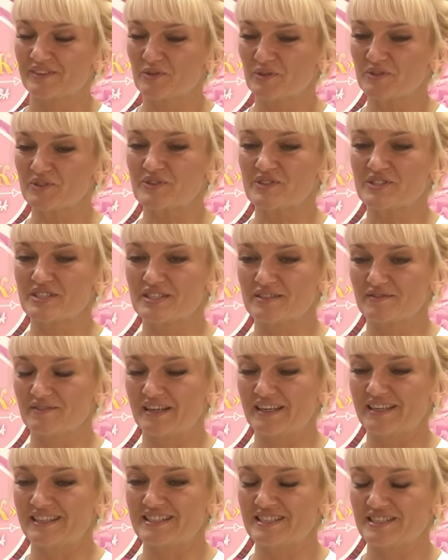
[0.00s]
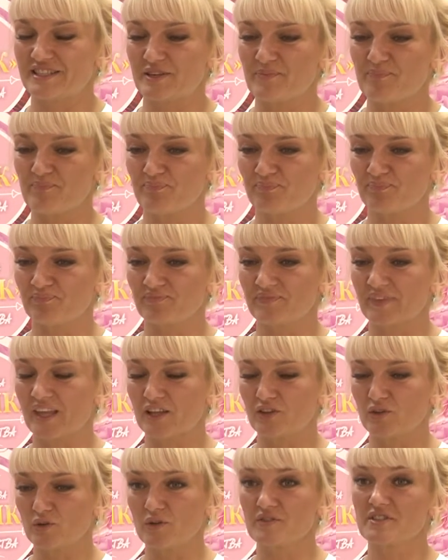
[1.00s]
конкурс называется
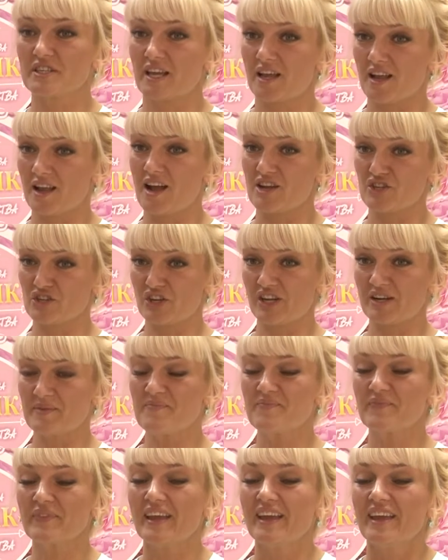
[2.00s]
«Дулевская агашка».